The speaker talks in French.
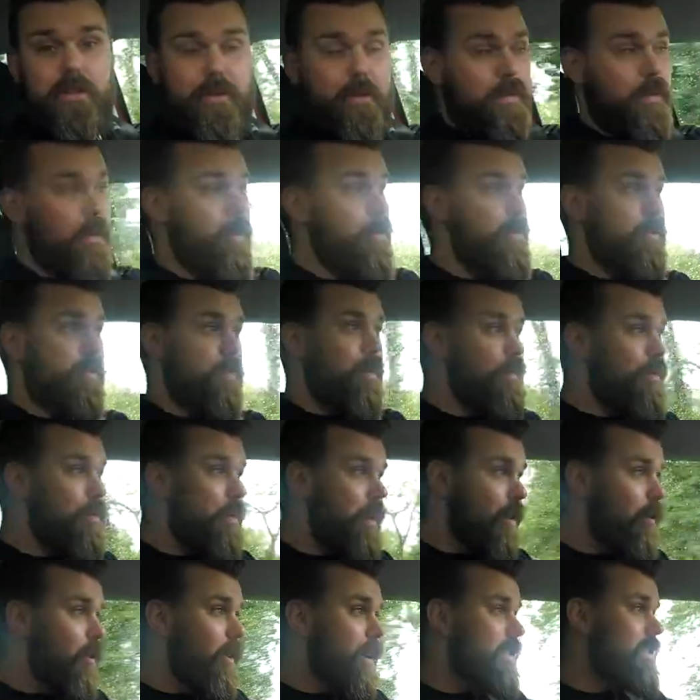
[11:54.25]
Je peux, je peux plus
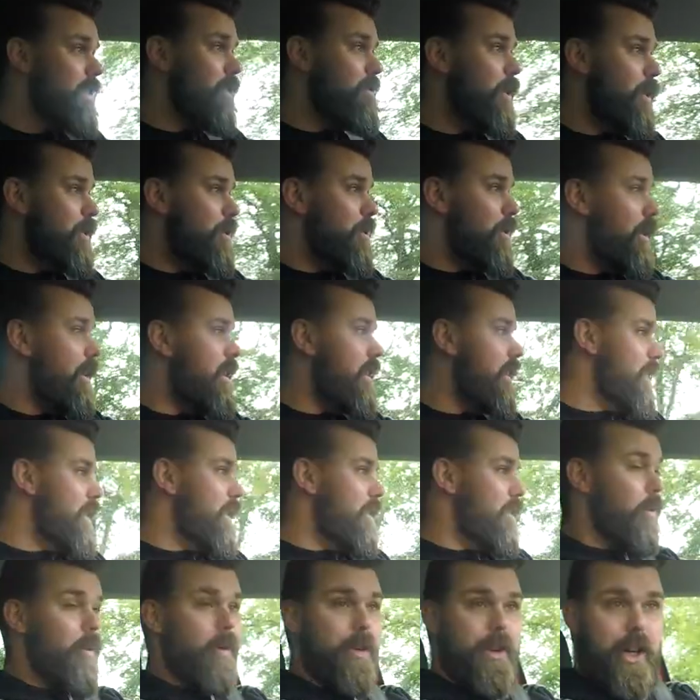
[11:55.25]
la voir cette voiture.
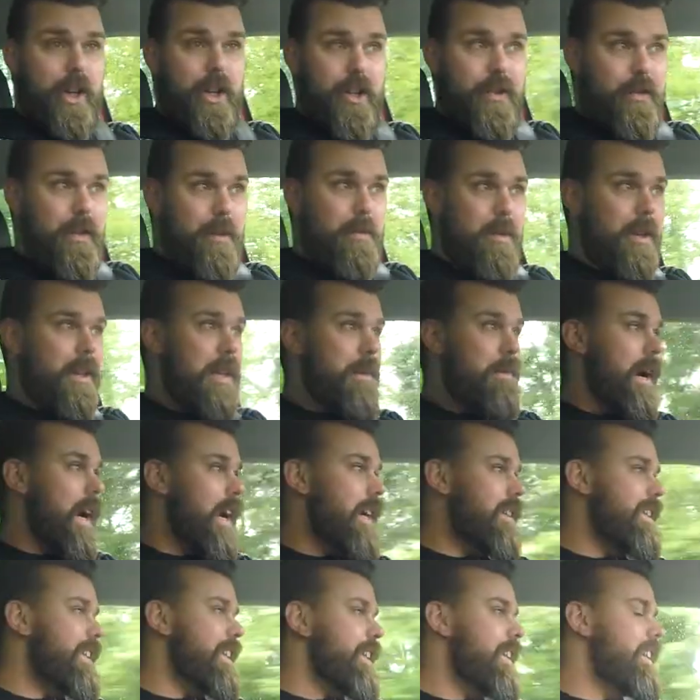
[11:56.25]
Donc là, je vais m'en
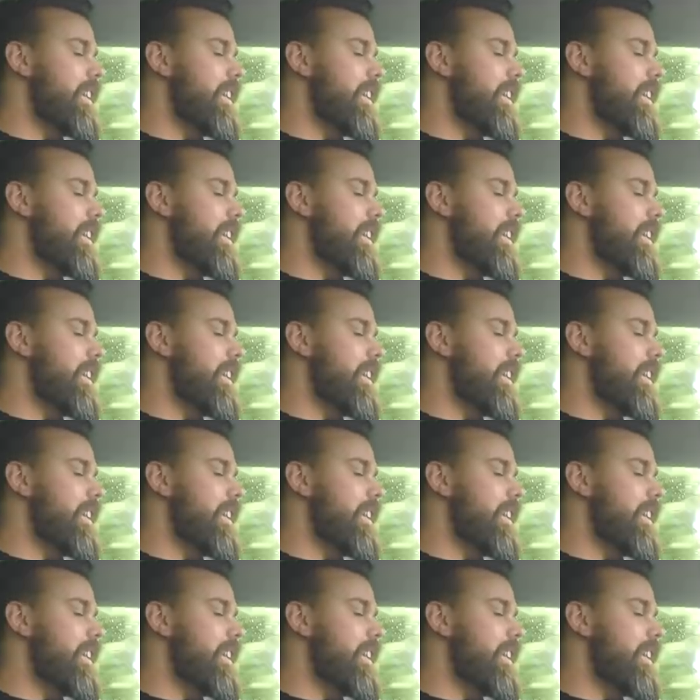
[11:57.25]
débarrasser.